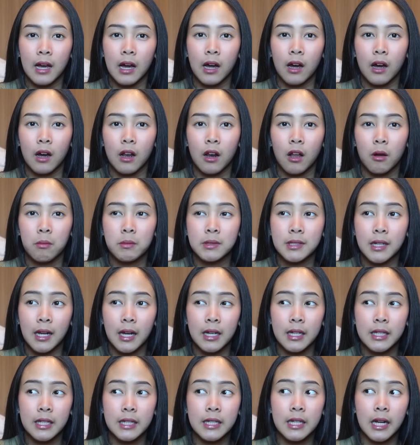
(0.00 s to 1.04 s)
Nah kalau
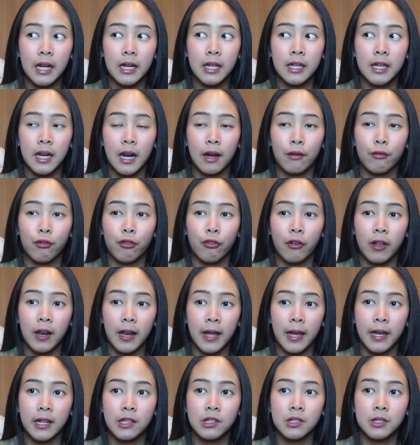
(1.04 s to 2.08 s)
misalnya di Grand Hirafu
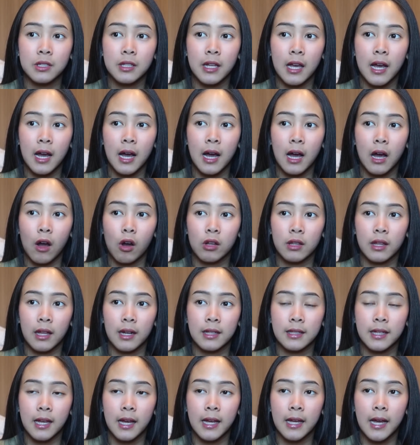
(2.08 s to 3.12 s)
Village dia
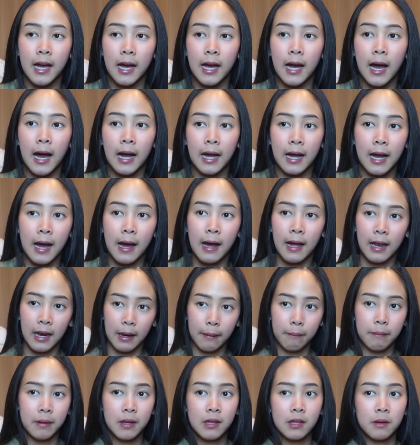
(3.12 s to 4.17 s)
hotelnya ya agak
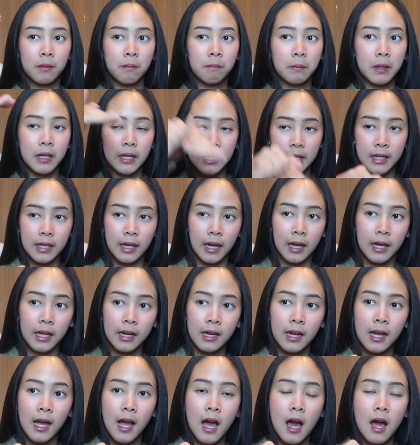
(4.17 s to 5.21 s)
lebih
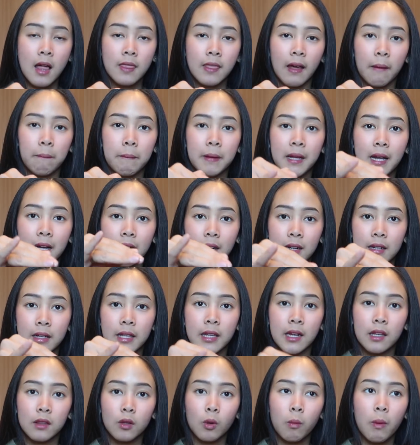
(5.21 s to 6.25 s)
mendingan tapi kanan
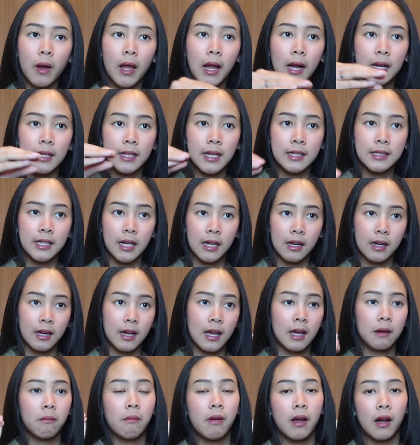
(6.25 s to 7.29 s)
kiri tuh banyak
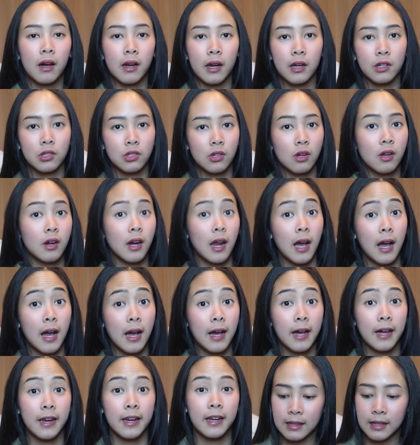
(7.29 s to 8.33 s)
jajanan banyak
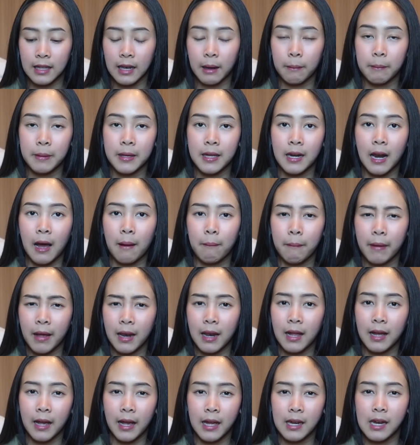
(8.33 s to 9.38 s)
restoran lebih rame
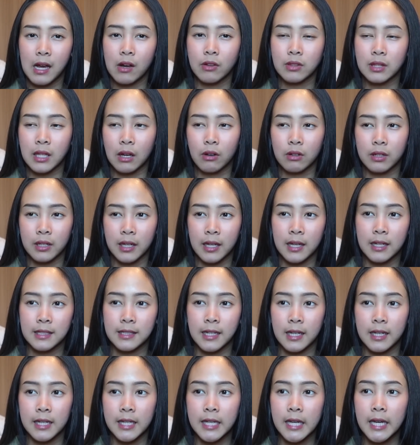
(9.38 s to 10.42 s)
lah kayak downtownnya
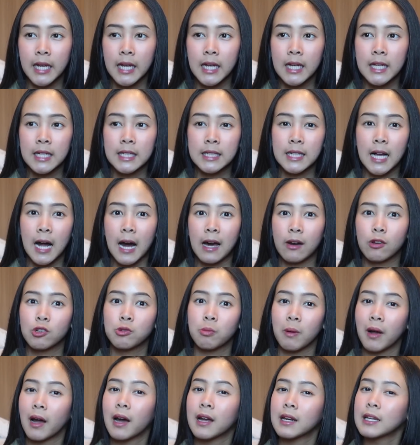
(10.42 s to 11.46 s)
jadi nggak
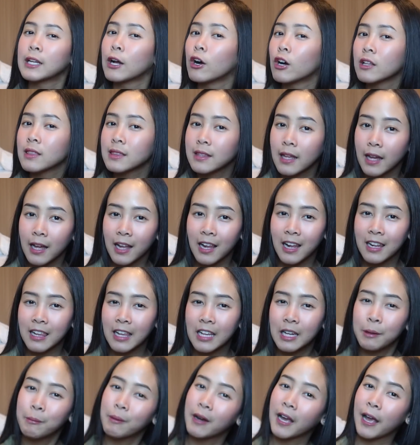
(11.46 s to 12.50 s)
harus makan di hotel
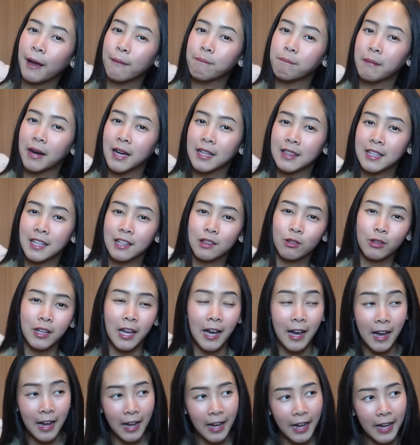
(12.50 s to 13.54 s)
jadi menghemat gitu
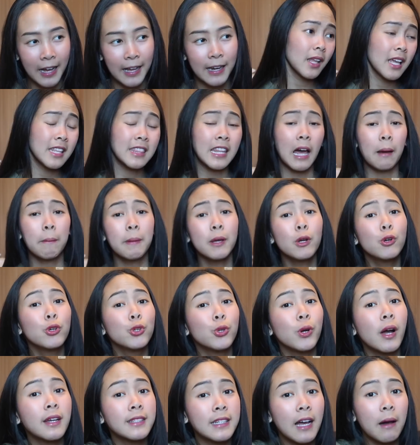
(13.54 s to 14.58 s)
ya kan tapi
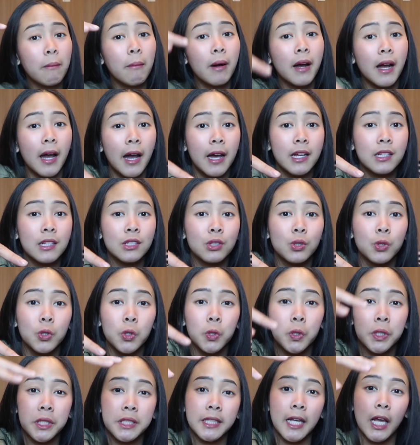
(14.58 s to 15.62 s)
gunungnya sama guys
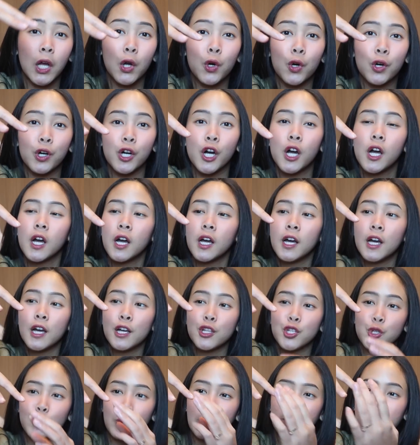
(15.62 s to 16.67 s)
gunung Niseko
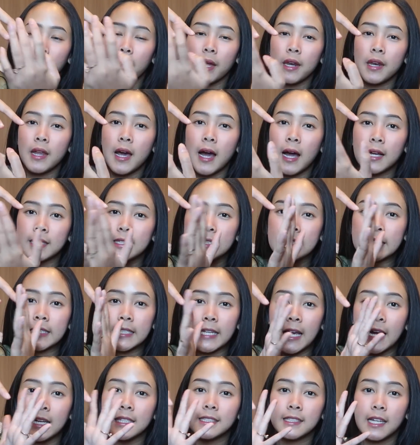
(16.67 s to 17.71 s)
cuma beda
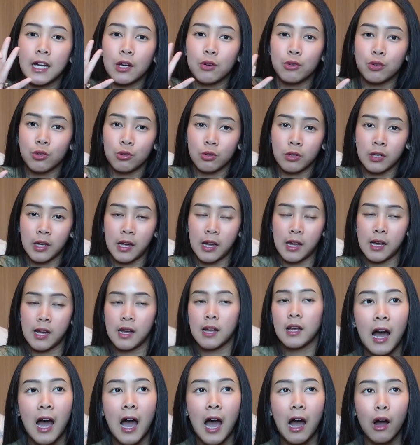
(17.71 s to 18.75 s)
sisi aja gunungnya
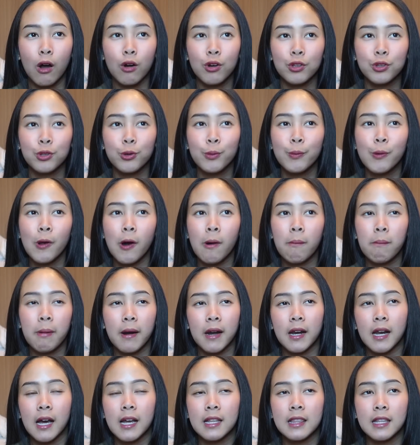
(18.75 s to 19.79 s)
aku tuh belum
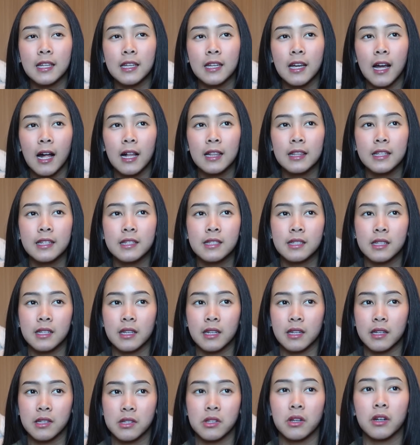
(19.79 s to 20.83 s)
pernah tinggal di
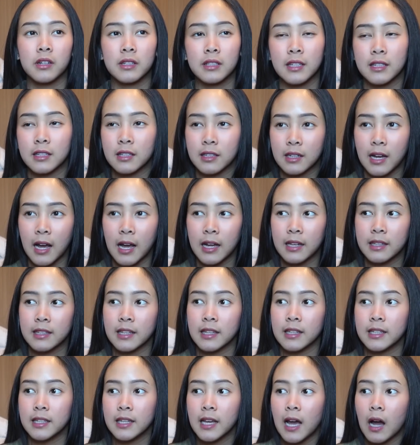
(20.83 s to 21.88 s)
ski resort gitu kan
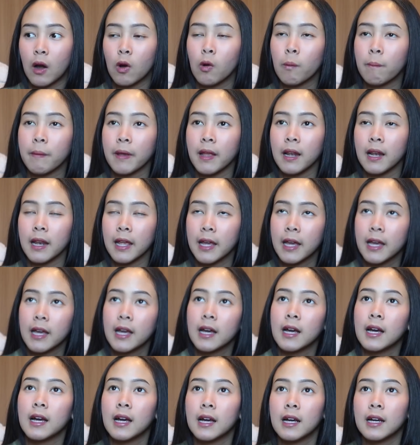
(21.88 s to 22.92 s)
jadi aku pilih
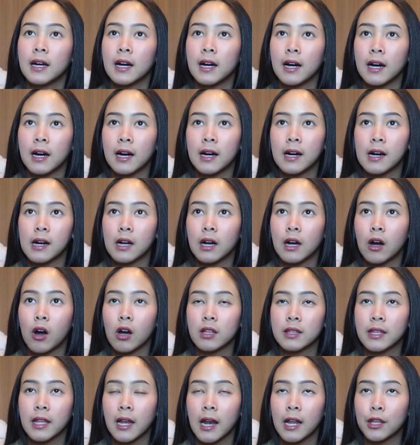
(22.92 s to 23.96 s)
uh,
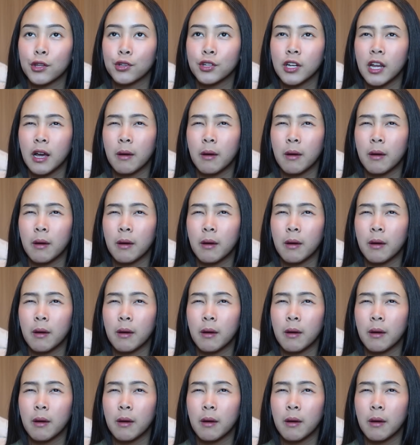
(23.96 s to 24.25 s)
hotel itu